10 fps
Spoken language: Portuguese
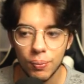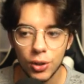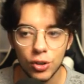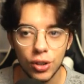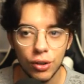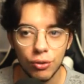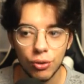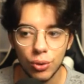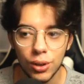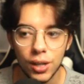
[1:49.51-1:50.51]
que eu já
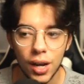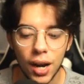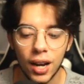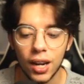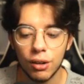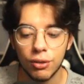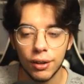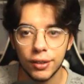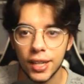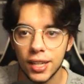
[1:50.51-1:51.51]
fui. A galera
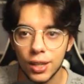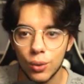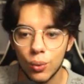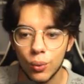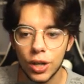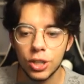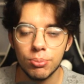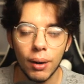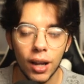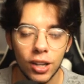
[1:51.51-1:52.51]
fala, tem que ter um Art
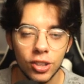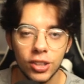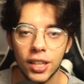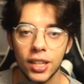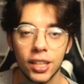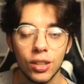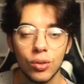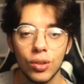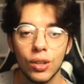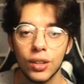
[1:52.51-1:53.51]
Paladin, tem que ter não
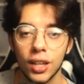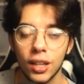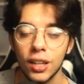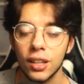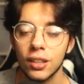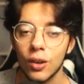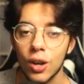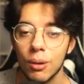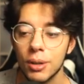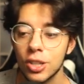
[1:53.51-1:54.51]
sei o que. Então
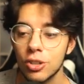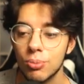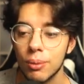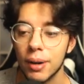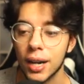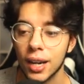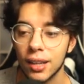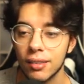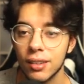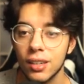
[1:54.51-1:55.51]
realmente tipo, é uma
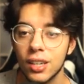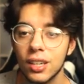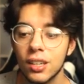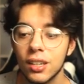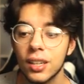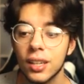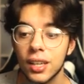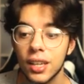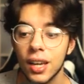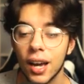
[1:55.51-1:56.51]
classe
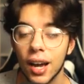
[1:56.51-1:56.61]
que